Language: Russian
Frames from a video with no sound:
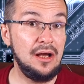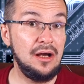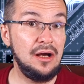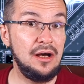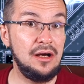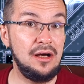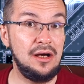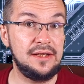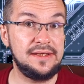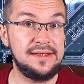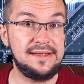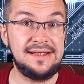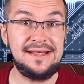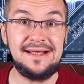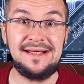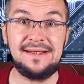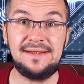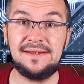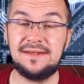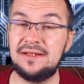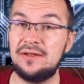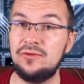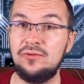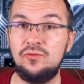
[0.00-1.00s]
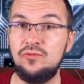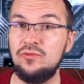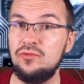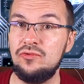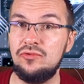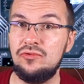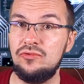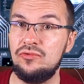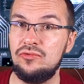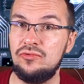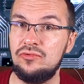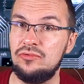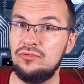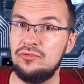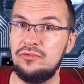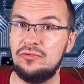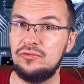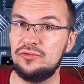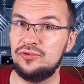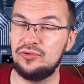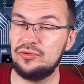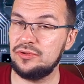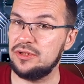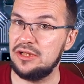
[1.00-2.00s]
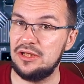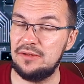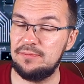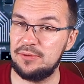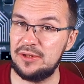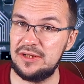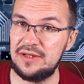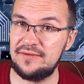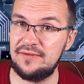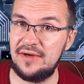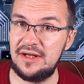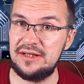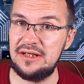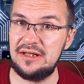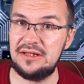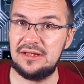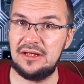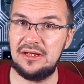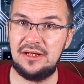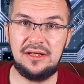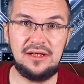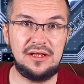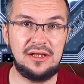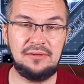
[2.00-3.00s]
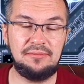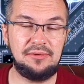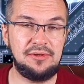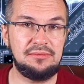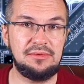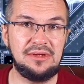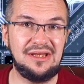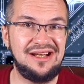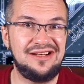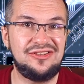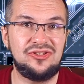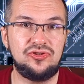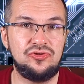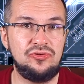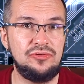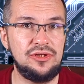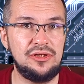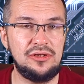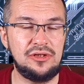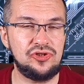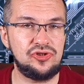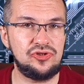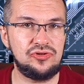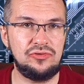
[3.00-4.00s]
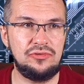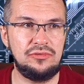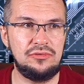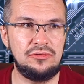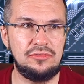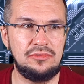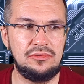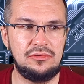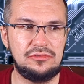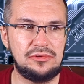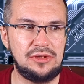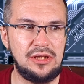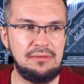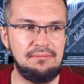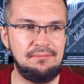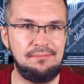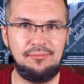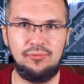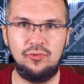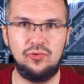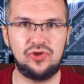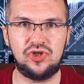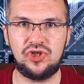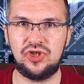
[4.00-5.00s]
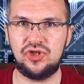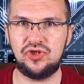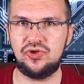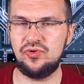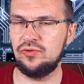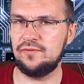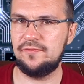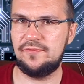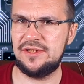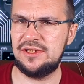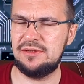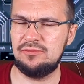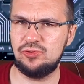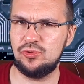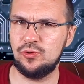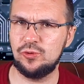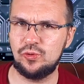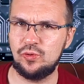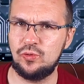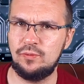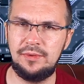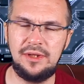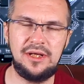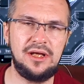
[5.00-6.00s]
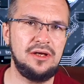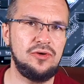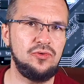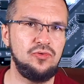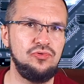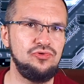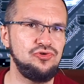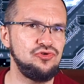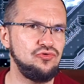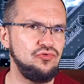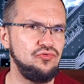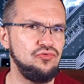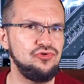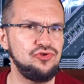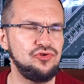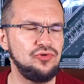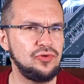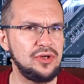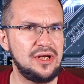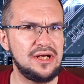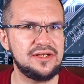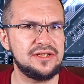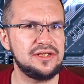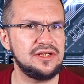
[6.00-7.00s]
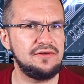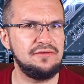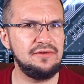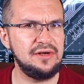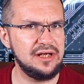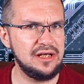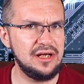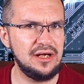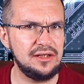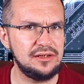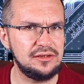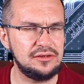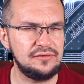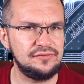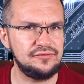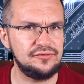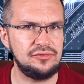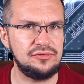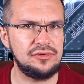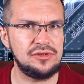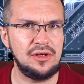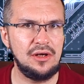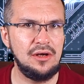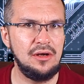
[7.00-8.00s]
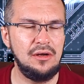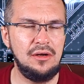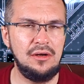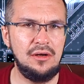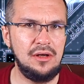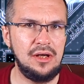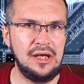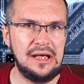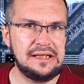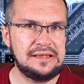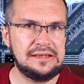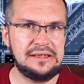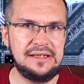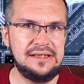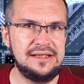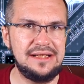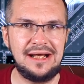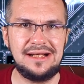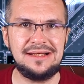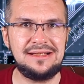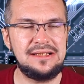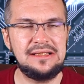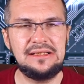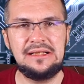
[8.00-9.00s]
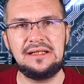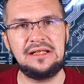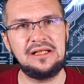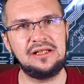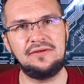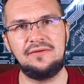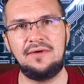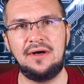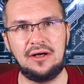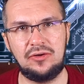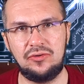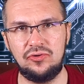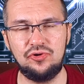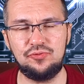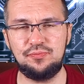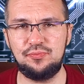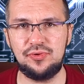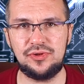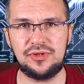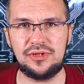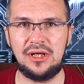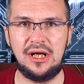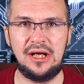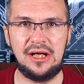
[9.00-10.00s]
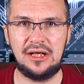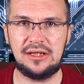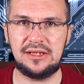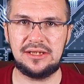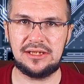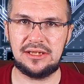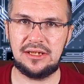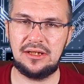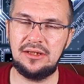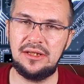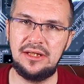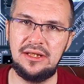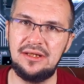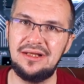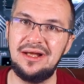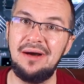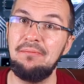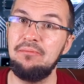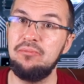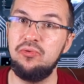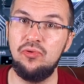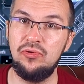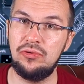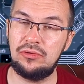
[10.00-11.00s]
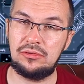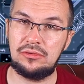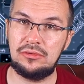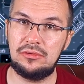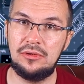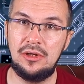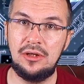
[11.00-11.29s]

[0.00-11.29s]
А, есть у других производителей, я, например, на Озоне нашел там по 600-800 рублей кучу-кучу разных вариантов. То есть это не один и не два корпуса, а целый набор.